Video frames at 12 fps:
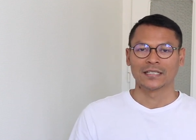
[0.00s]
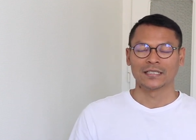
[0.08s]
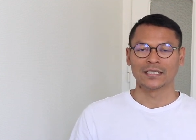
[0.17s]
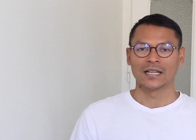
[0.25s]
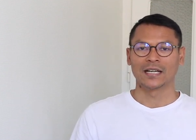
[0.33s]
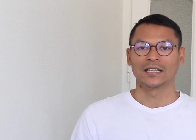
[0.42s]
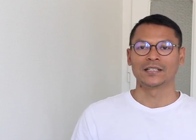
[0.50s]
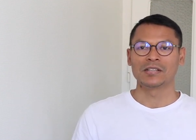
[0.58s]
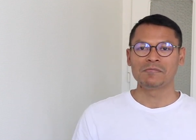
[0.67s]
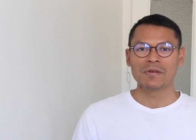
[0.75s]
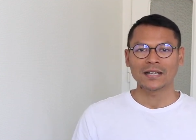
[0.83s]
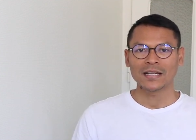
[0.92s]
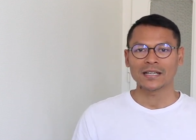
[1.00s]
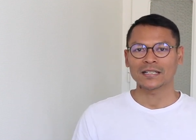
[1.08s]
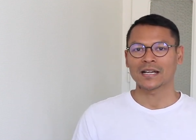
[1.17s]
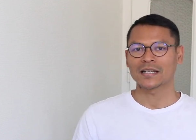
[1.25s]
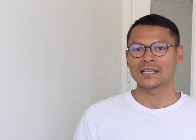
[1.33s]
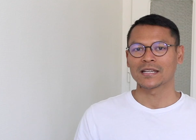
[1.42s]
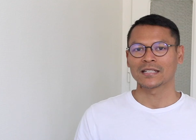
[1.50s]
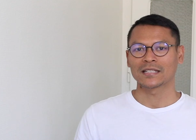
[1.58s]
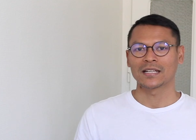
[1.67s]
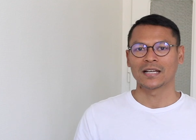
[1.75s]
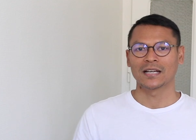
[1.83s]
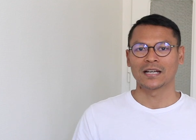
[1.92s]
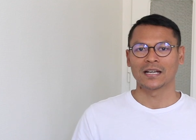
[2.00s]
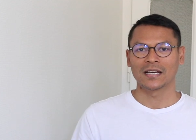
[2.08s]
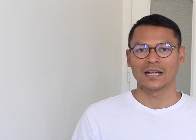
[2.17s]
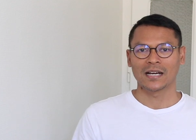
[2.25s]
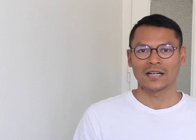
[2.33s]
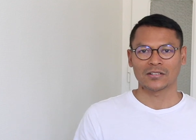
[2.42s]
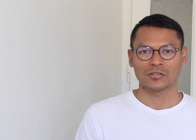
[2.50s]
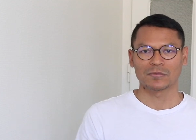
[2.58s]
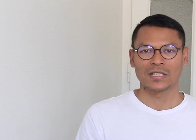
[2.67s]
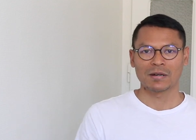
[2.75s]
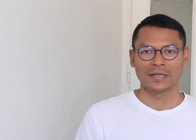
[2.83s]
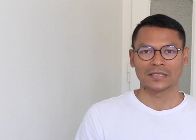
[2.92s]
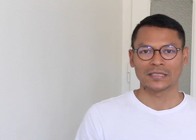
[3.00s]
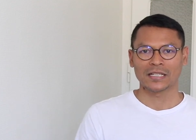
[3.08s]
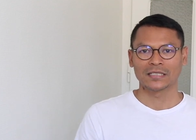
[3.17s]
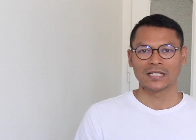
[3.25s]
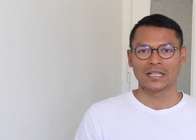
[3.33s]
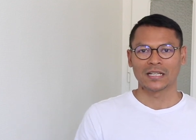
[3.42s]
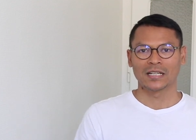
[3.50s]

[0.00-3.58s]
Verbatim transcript: Nah, di mana kalian uh, harus mendapatkan